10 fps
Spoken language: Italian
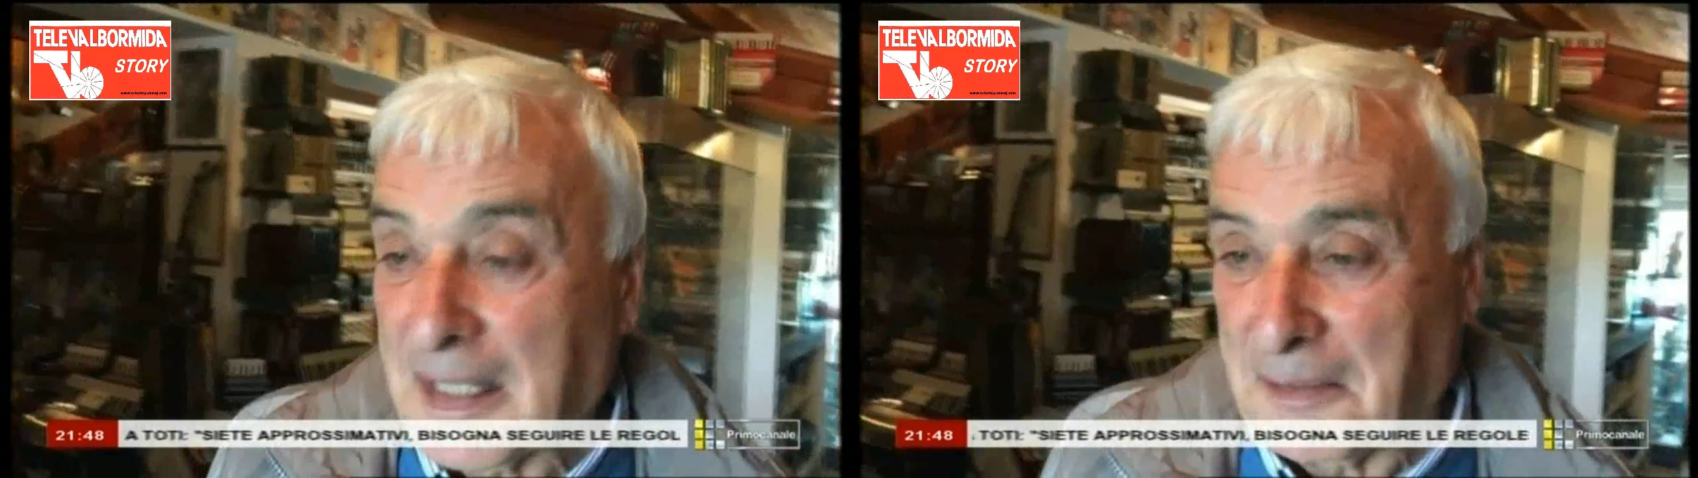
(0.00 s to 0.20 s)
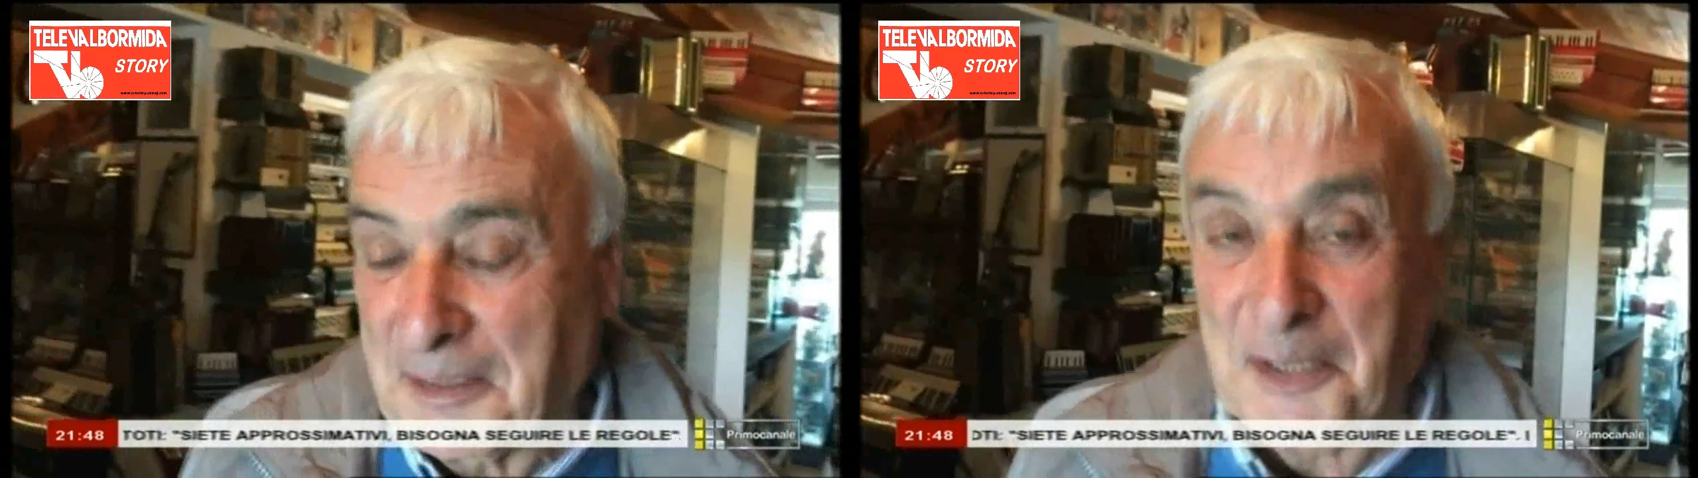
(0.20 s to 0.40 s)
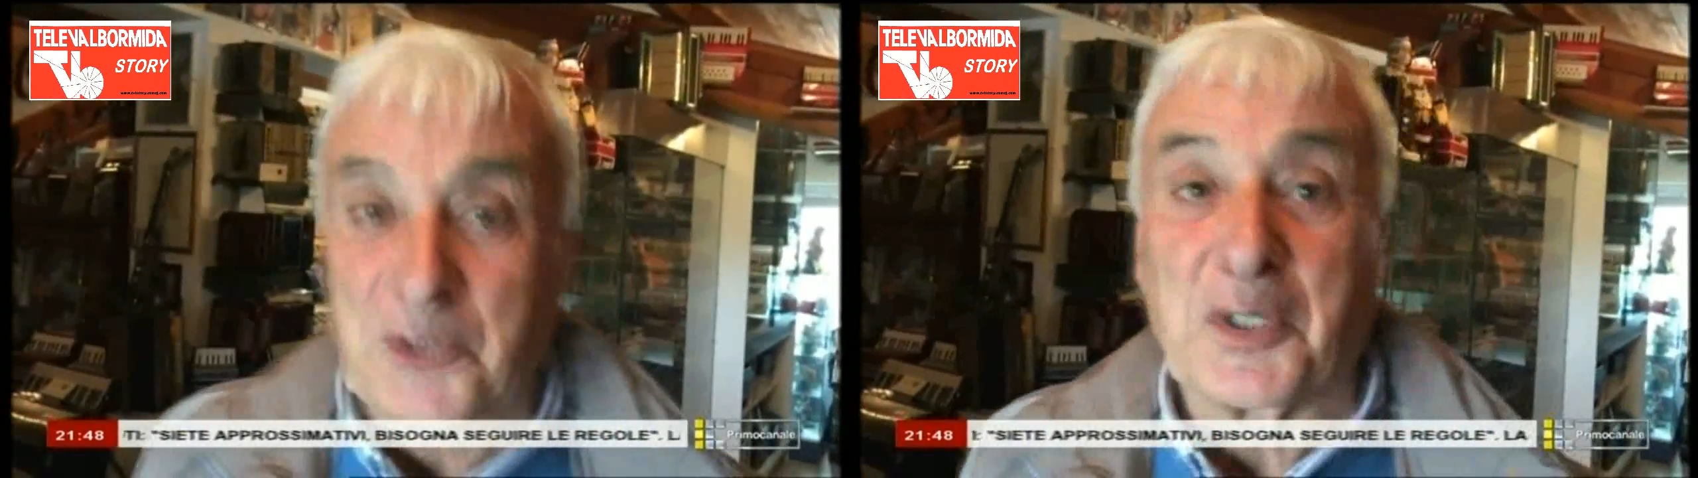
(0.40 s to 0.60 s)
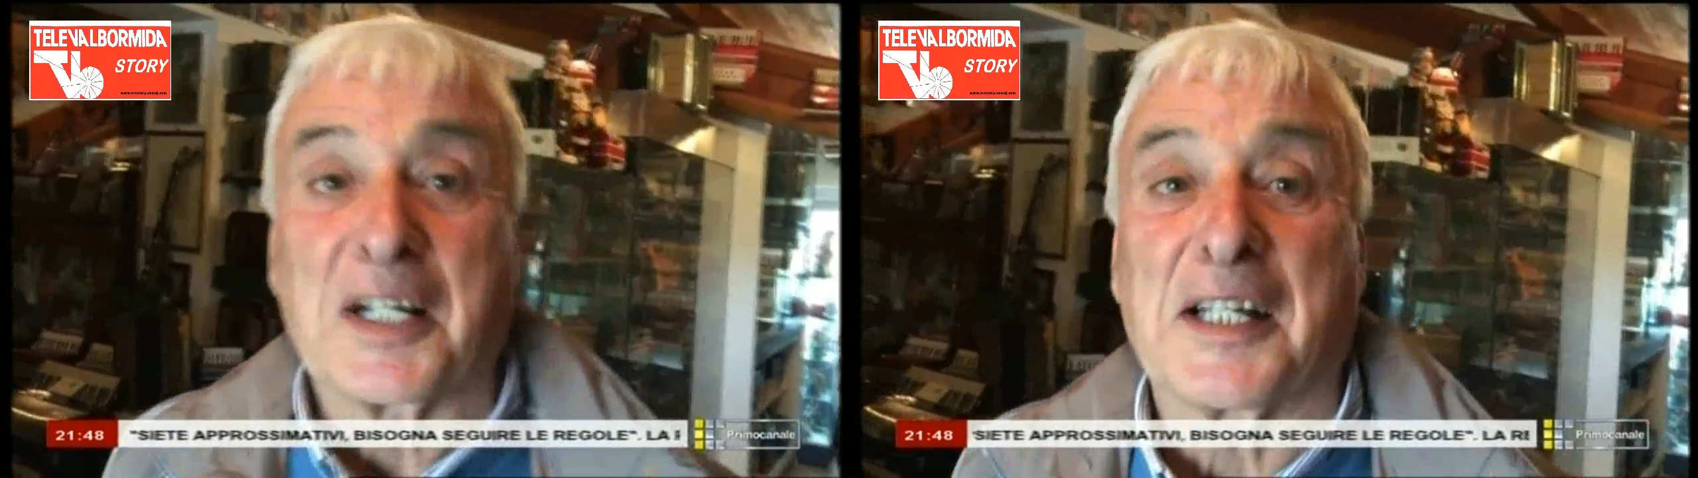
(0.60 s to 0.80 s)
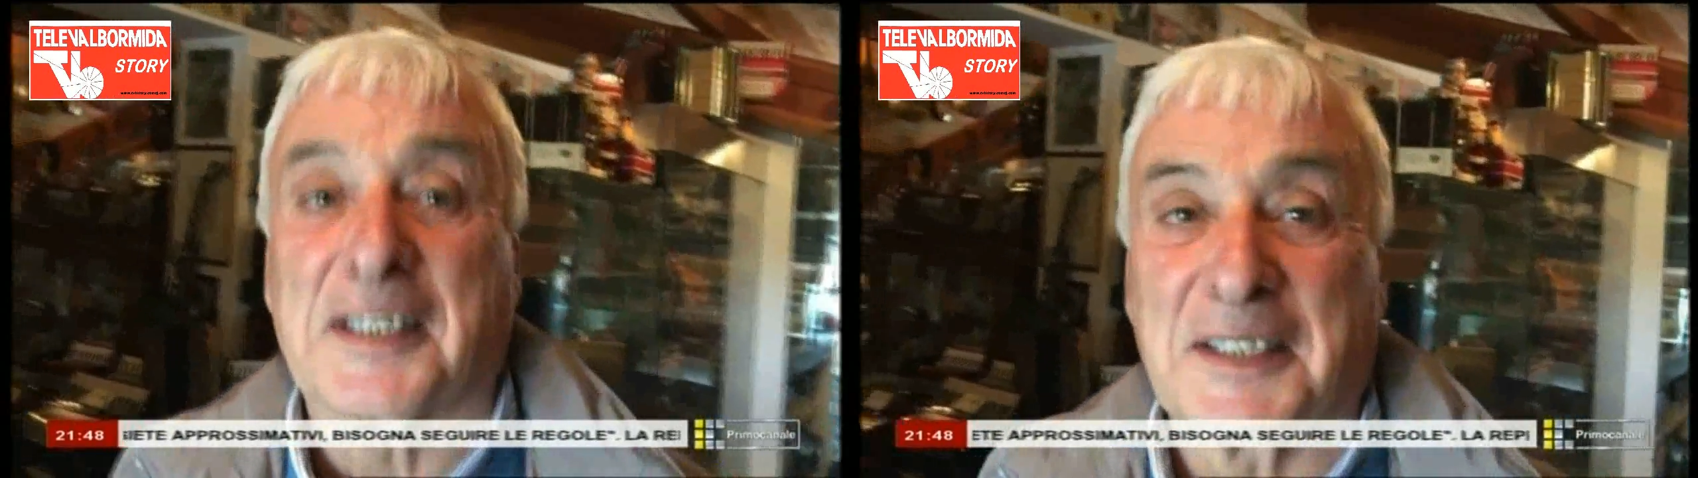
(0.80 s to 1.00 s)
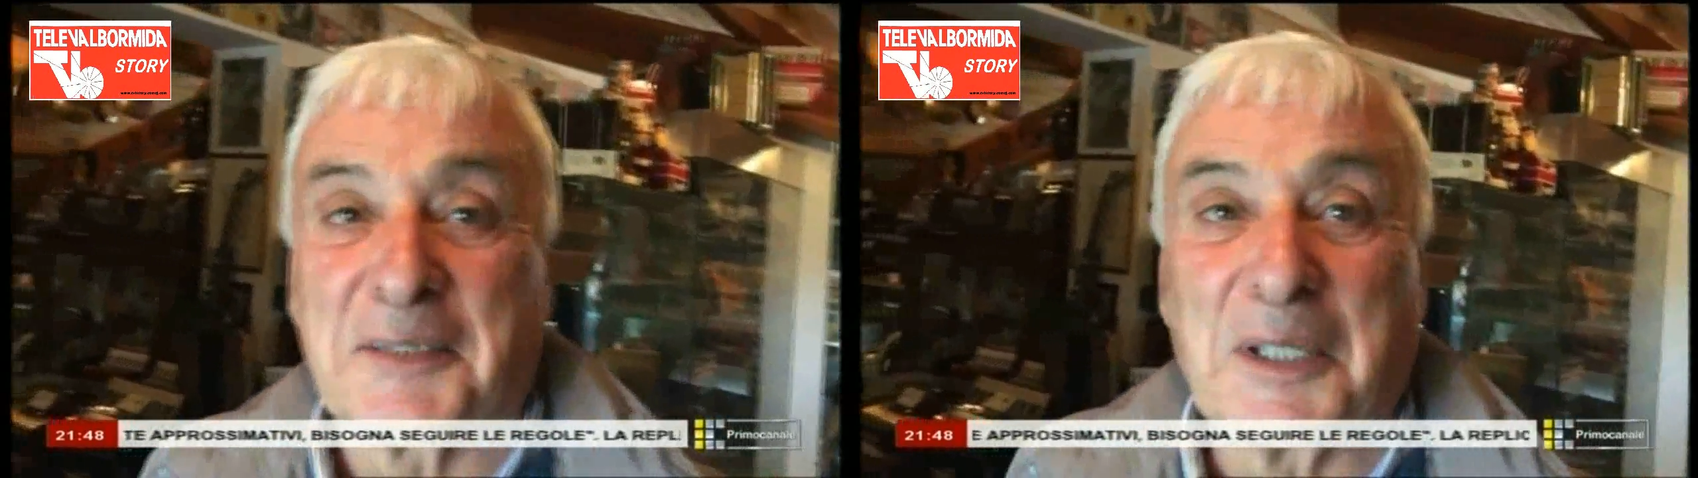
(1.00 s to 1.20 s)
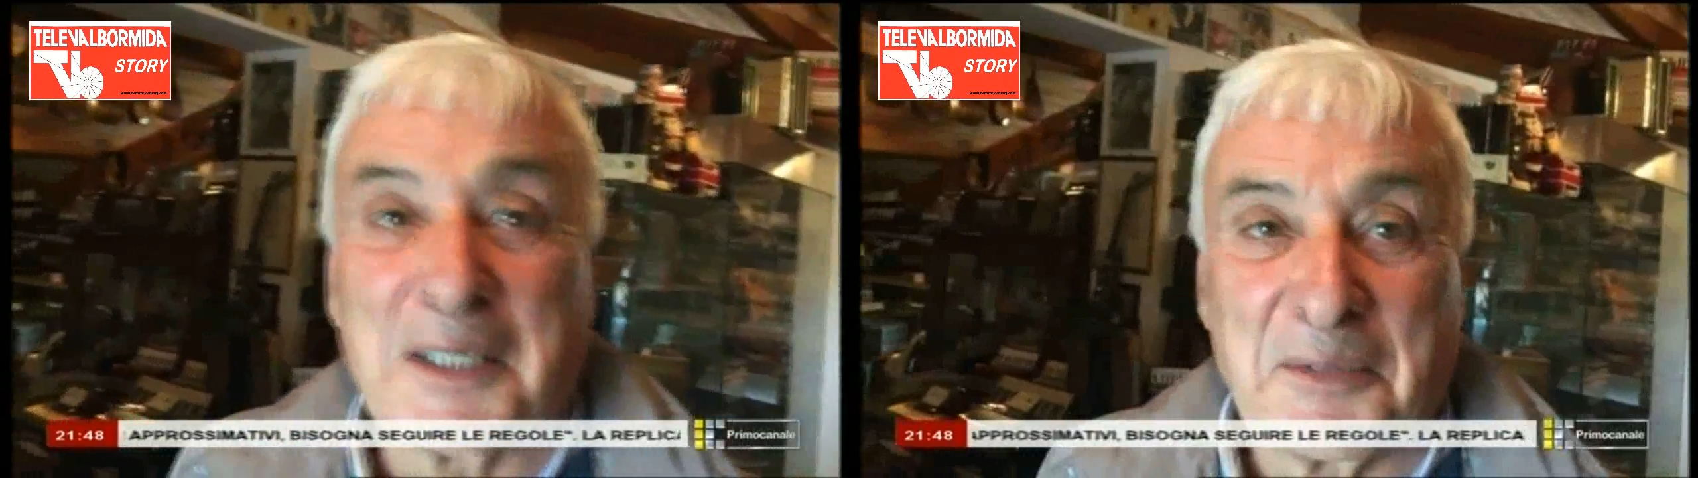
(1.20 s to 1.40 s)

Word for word: Avendo in casa qualche